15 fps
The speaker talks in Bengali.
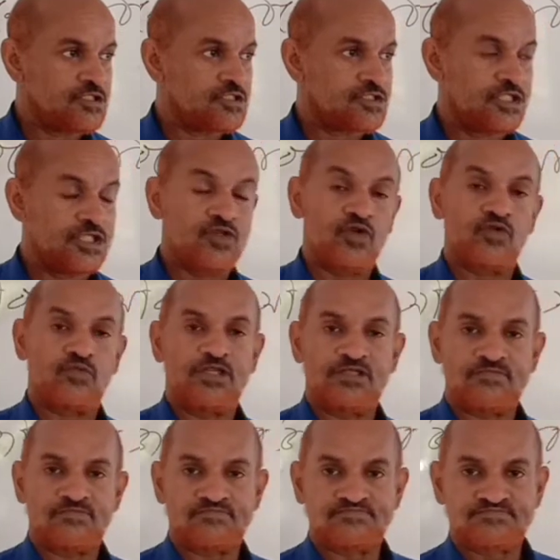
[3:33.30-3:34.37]
কি করবে
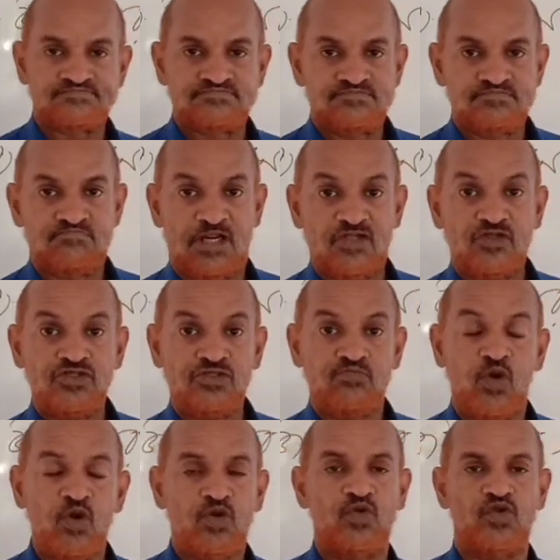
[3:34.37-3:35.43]
মানুষ
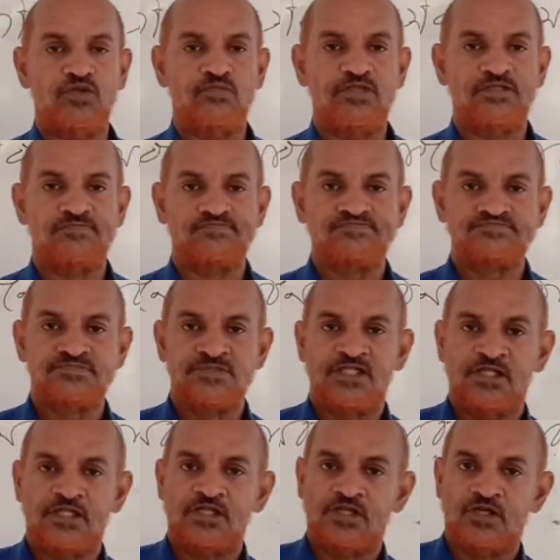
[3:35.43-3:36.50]
ভোগ করবে
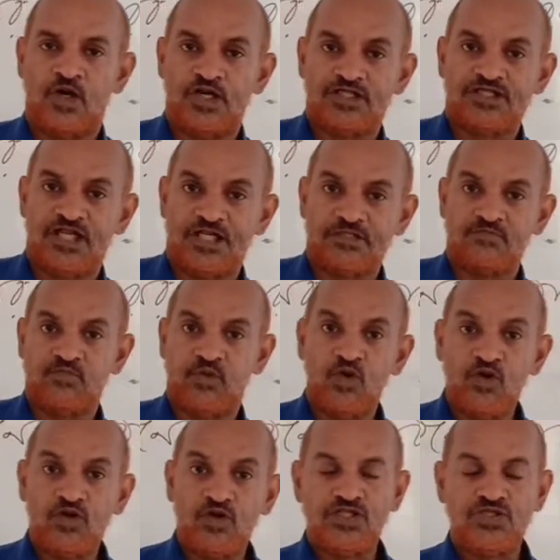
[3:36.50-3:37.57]
অর্থাৎ
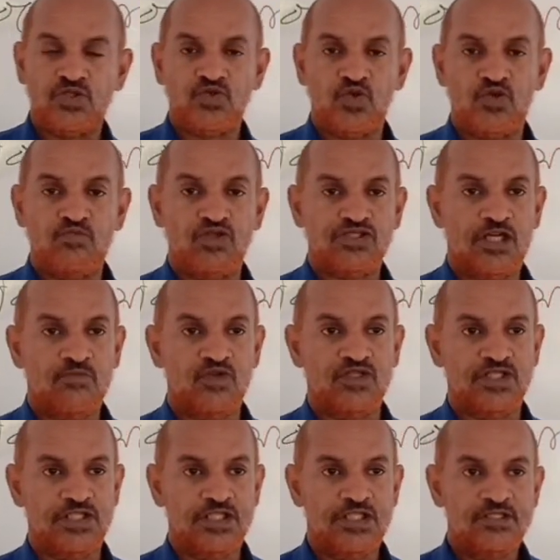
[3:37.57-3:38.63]
ভোগকৃত দ্রব্য
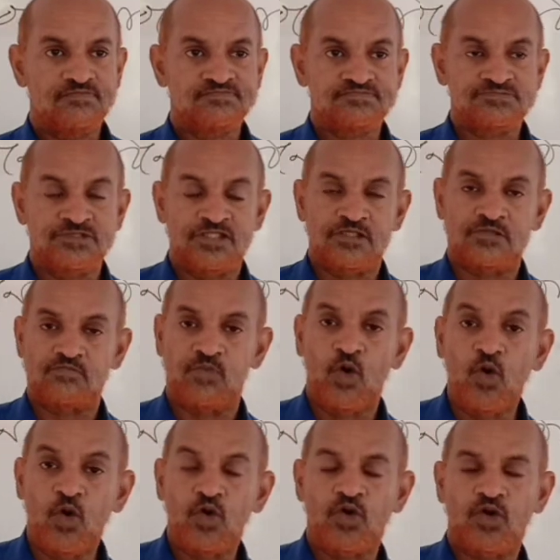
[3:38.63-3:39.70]
সামগ্রী
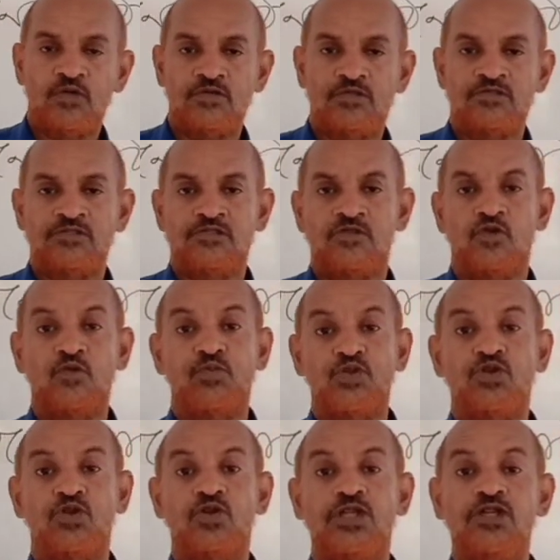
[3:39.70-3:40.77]
ভোগ
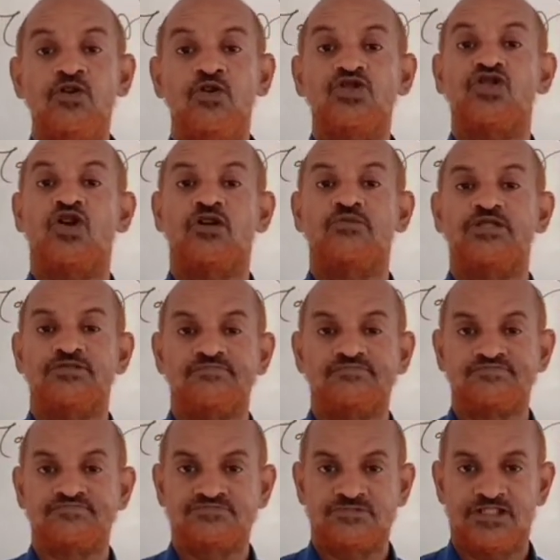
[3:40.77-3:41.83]
উপযোগী হতে হবে
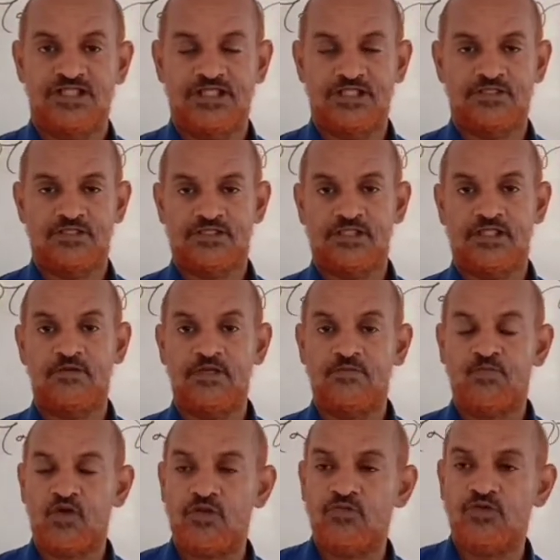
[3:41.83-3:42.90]
আমি
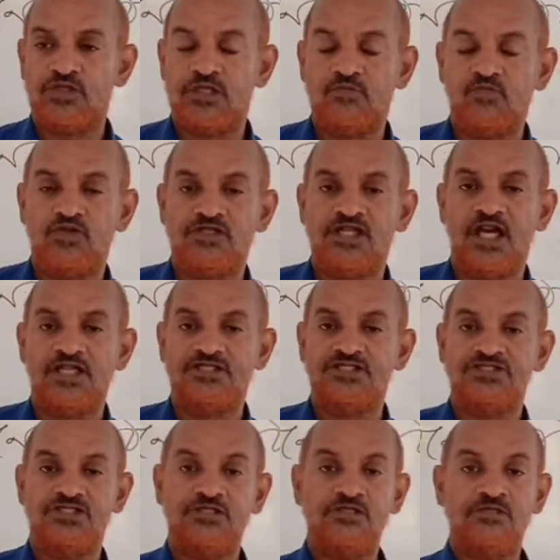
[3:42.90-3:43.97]
পরবর্তী পর্যায়ে
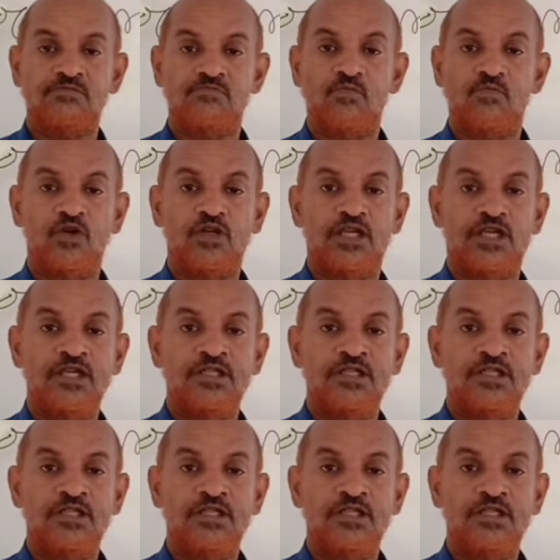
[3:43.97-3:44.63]
আসতেছি ভোগে